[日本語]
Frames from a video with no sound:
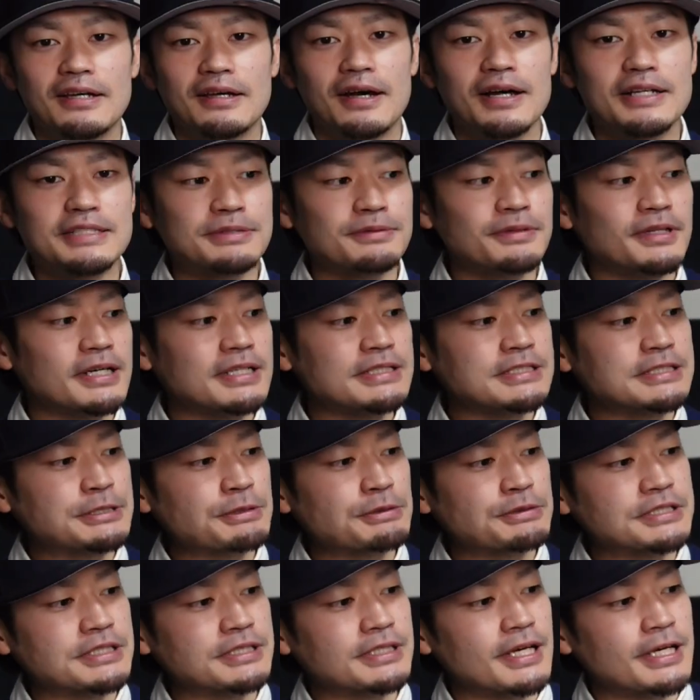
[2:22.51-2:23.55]
はい、そんな感じで
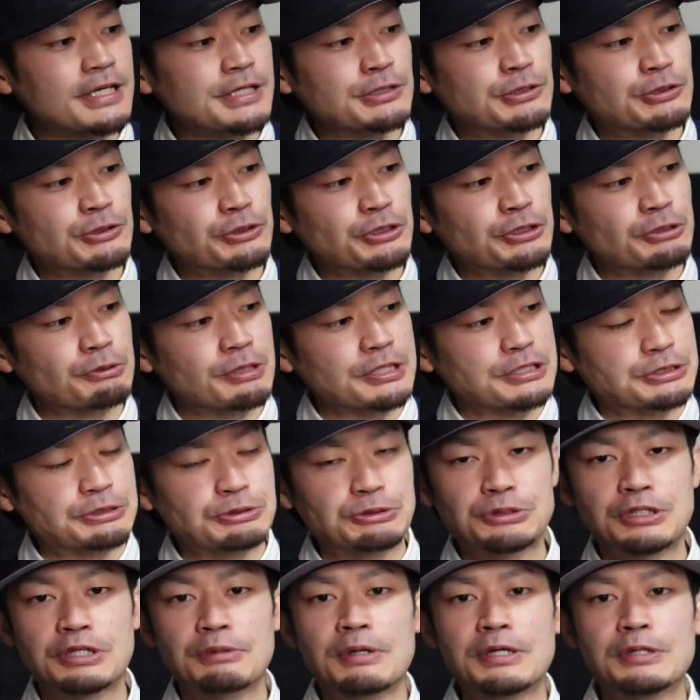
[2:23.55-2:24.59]
こちら第9位は、
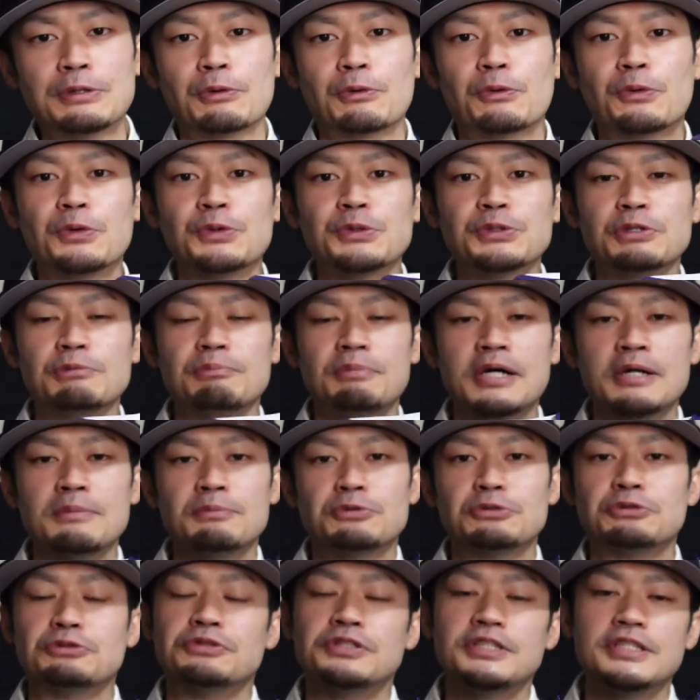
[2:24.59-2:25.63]
ジョーダワンの
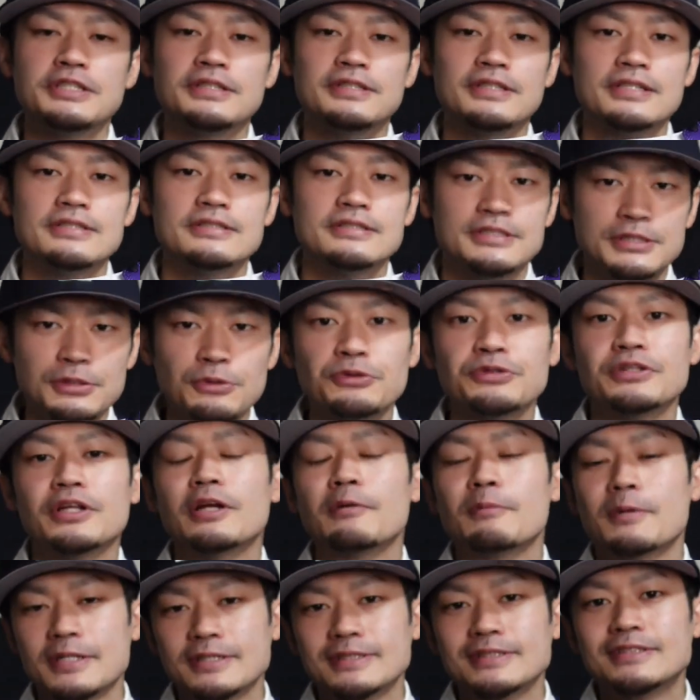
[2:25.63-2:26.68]
コートパープル2.0になり
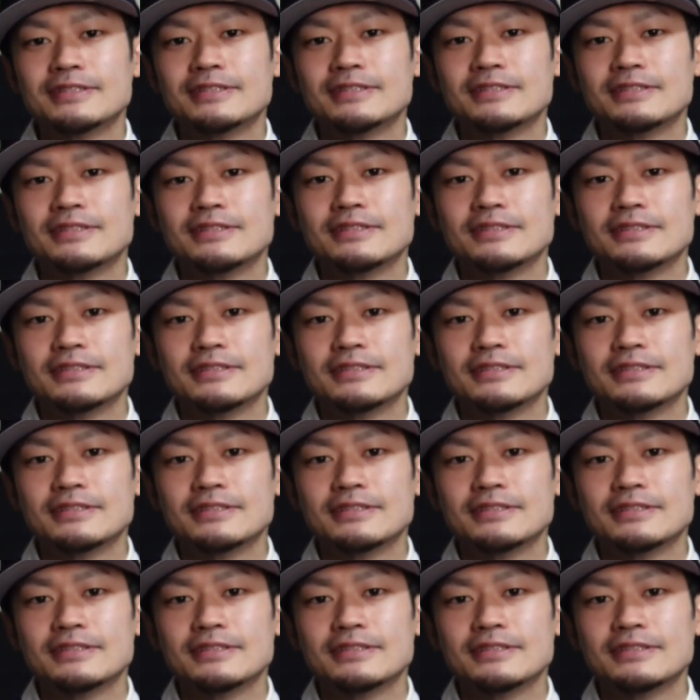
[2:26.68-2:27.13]
ます。